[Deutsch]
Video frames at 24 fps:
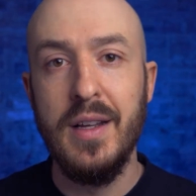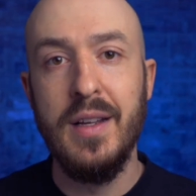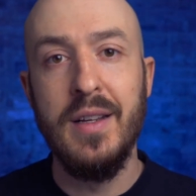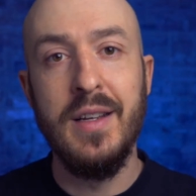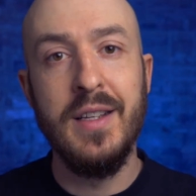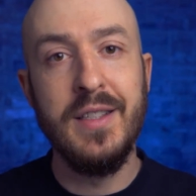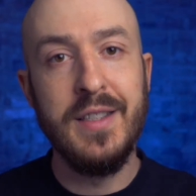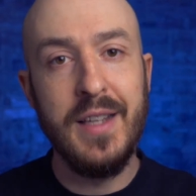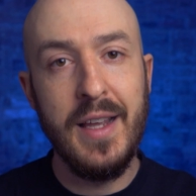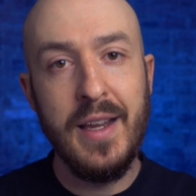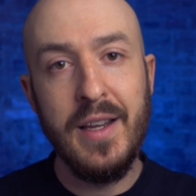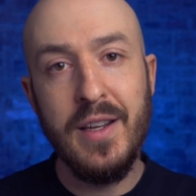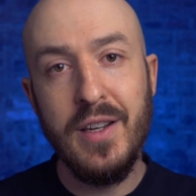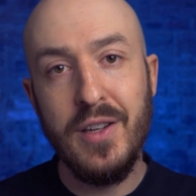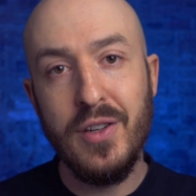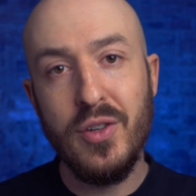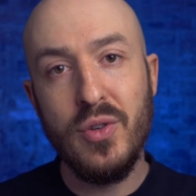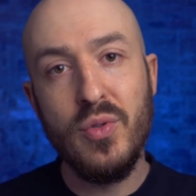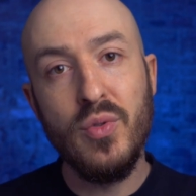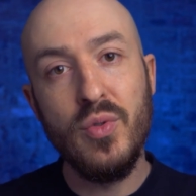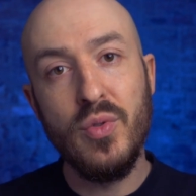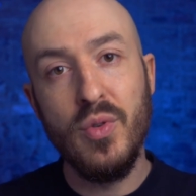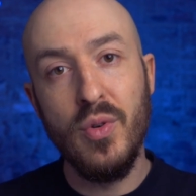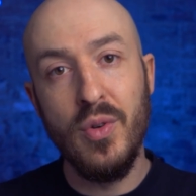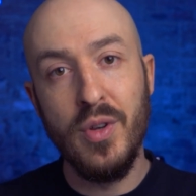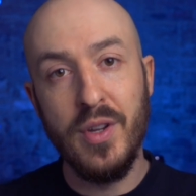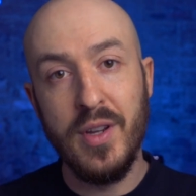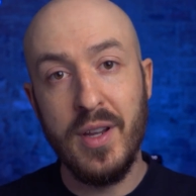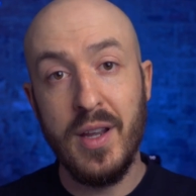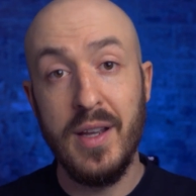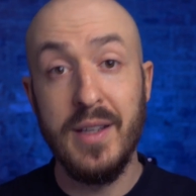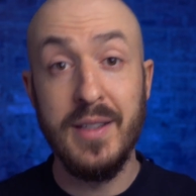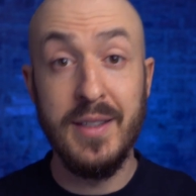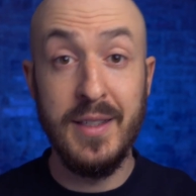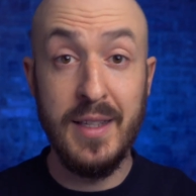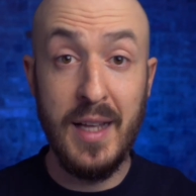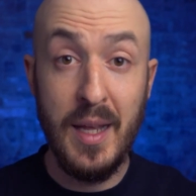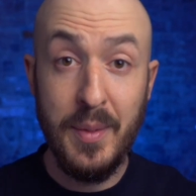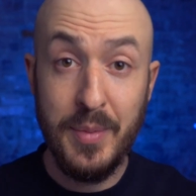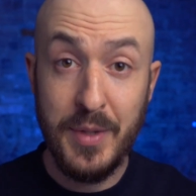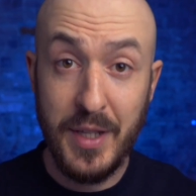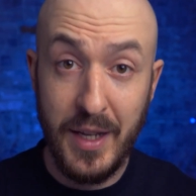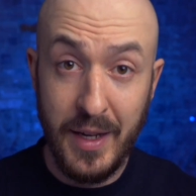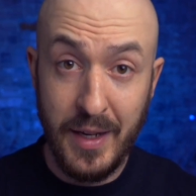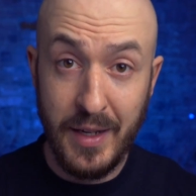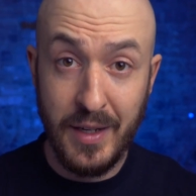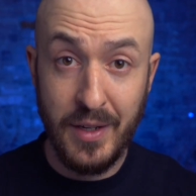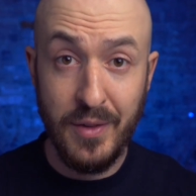Letztendlich tut euch
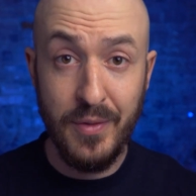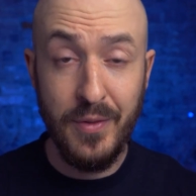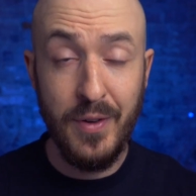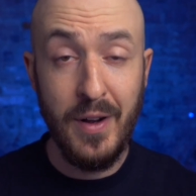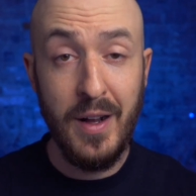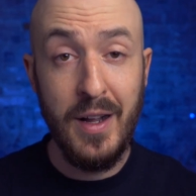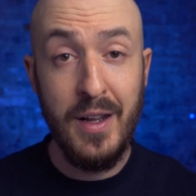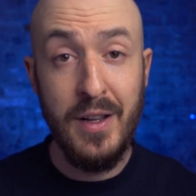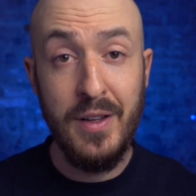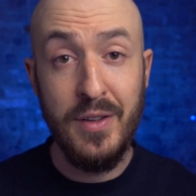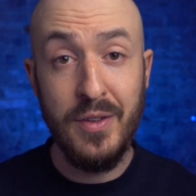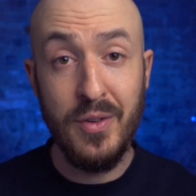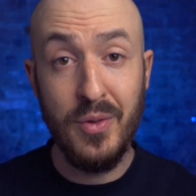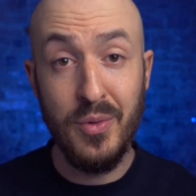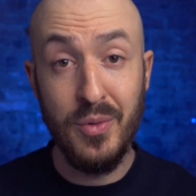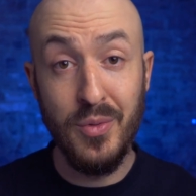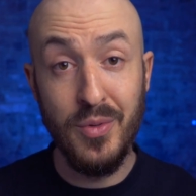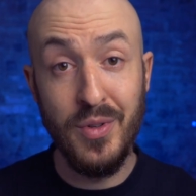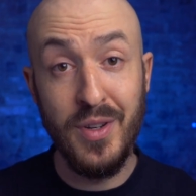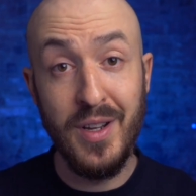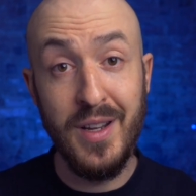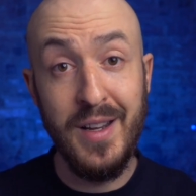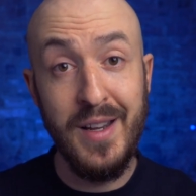selbst einen Gefallen und